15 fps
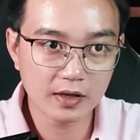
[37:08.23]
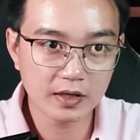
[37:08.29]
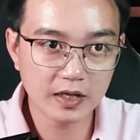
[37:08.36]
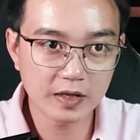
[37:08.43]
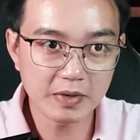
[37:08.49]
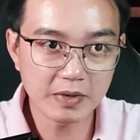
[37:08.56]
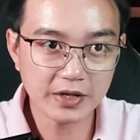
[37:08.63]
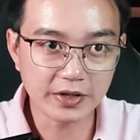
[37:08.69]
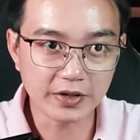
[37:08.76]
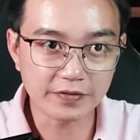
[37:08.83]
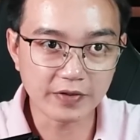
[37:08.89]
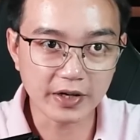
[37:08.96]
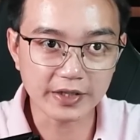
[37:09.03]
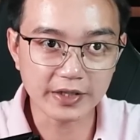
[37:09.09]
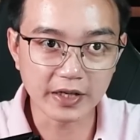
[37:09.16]
Khi biết được
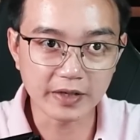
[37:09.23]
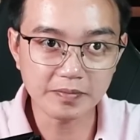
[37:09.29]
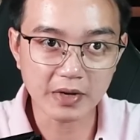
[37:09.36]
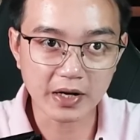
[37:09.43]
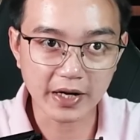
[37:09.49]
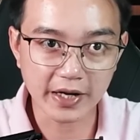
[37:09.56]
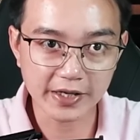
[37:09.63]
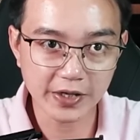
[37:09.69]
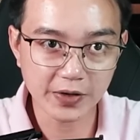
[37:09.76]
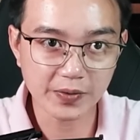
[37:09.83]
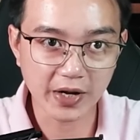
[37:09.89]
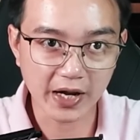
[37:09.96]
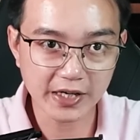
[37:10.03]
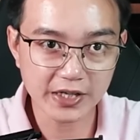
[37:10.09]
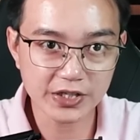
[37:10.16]
vật dẫn mà kẻ gieo
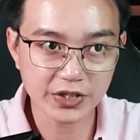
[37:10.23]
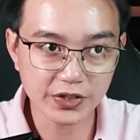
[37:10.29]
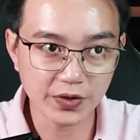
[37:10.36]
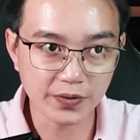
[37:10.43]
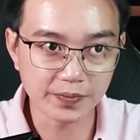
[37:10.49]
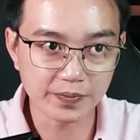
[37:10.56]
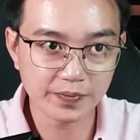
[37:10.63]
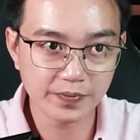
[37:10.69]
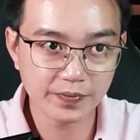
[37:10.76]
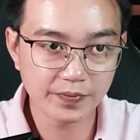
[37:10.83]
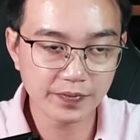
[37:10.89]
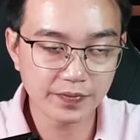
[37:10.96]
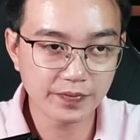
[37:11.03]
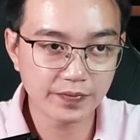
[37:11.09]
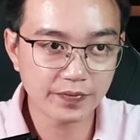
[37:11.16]
ngải đã sử dụng,
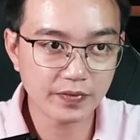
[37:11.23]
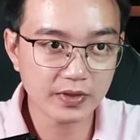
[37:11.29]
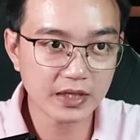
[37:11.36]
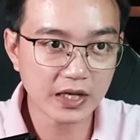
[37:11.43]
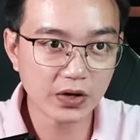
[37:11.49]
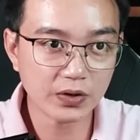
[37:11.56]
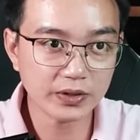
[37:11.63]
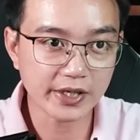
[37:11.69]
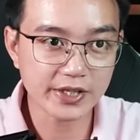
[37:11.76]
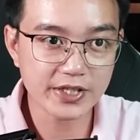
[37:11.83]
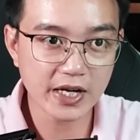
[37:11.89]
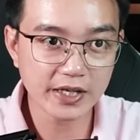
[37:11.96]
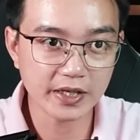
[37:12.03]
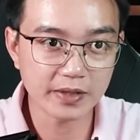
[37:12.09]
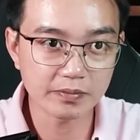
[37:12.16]
ta có thể
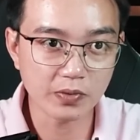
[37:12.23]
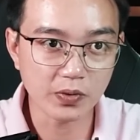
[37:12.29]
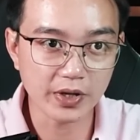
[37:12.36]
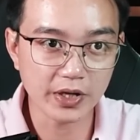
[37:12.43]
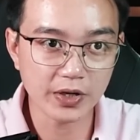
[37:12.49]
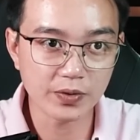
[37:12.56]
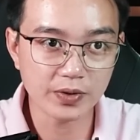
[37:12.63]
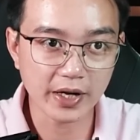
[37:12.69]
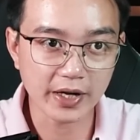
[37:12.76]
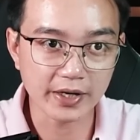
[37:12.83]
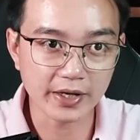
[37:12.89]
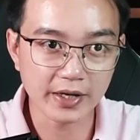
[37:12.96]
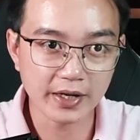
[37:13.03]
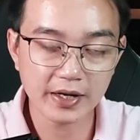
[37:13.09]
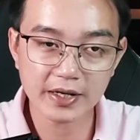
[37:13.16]
xác định bùa yêu này
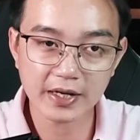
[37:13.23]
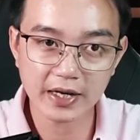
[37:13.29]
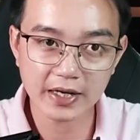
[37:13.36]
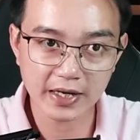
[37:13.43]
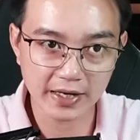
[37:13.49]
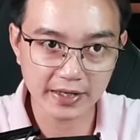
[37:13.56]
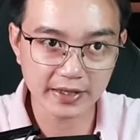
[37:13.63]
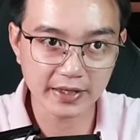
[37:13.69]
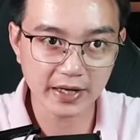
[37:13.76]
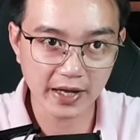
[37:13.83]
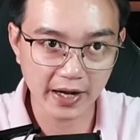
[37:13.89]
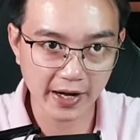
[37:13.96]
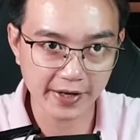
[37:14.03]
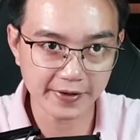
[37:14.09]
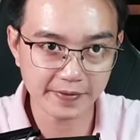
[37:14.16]
là lành hay là
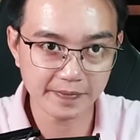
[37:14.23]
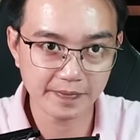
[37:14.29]
hại.